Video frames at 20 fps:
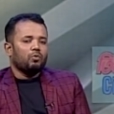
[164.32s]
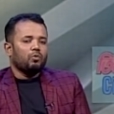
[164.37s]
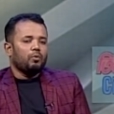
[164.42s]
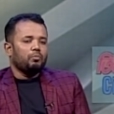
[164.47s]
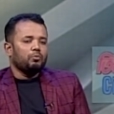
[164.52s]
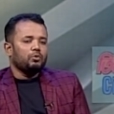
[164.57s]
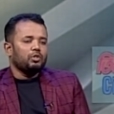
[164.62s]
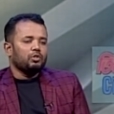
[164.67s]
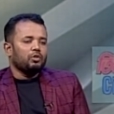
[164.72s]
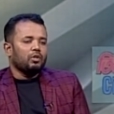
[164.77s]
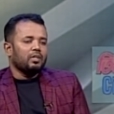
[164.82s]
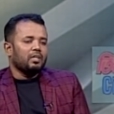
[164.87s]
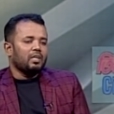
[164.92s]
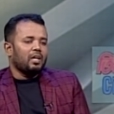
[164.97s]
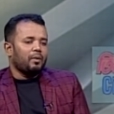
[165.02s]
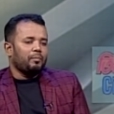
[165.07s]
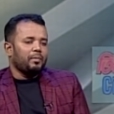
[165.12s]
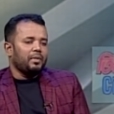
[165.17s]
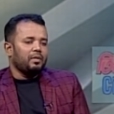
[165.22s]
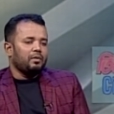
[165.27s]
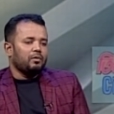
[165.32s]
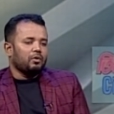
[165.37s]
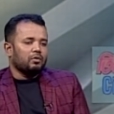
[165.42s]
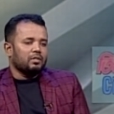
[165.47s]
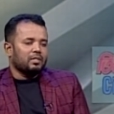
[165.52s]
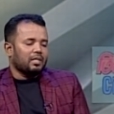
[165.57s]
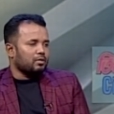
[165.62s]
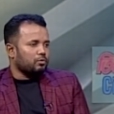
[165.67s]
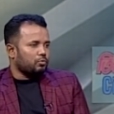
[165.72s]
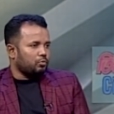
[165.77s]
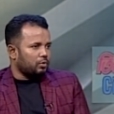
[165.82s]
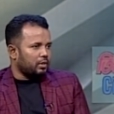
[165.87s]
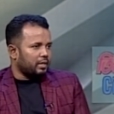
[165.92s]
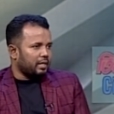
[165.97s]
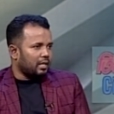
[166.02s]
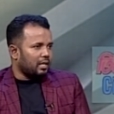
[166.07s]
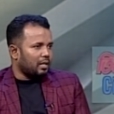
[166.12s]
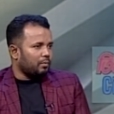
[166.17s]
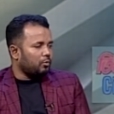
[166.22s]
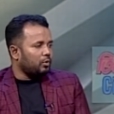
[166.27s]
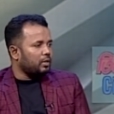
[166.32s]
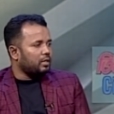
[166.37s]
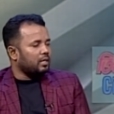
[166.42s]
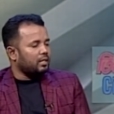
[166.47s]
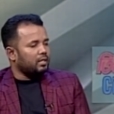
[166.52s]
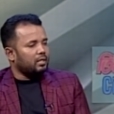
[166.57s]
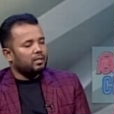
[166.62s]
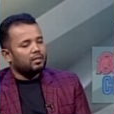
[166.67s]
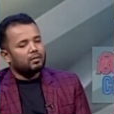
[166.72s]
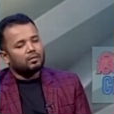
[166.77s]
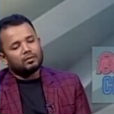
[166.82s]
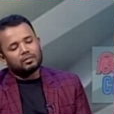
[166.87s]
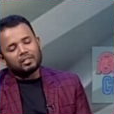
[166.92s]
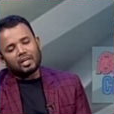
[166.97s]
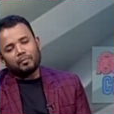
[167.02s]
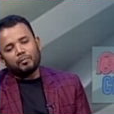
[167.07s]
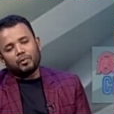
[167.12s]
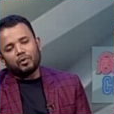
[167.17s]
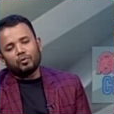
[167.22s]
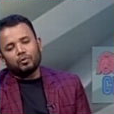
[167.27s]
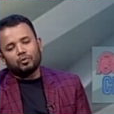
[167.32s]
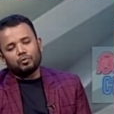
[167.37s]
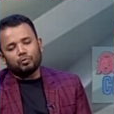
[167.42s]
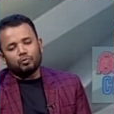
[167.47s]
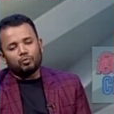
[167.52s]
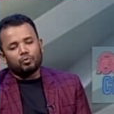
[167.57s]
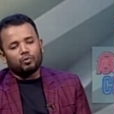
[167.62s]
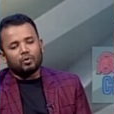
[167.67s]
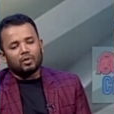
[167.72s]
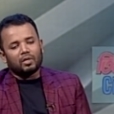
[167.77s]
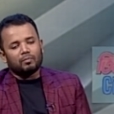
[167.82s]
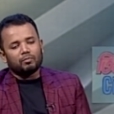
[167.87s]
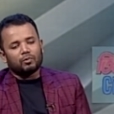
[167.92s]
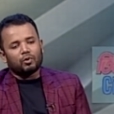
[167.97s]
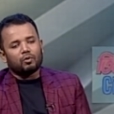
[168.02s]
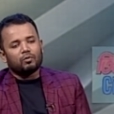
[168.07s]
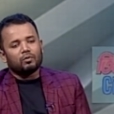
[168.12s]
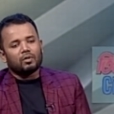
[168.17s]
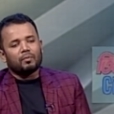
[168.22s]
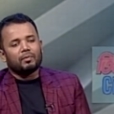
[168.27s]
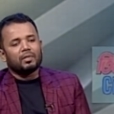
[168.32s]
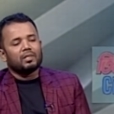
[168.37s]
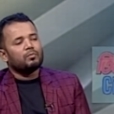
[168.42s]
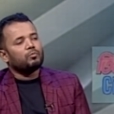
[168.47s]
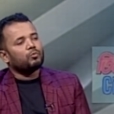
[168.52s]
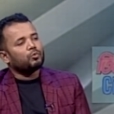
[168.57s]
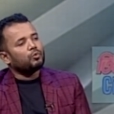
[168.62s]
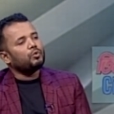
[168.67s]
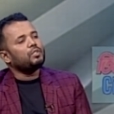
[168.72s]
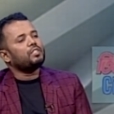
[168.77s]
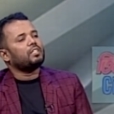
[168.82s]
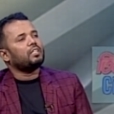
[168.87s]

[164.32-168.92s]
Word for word: অপুদির সঙ্গে আমি যখন কাজ করতে গেলাম ওইখানে ছায়াবৃক্ষ শুরু করলাম তখন আমাকে মনে হয়েছে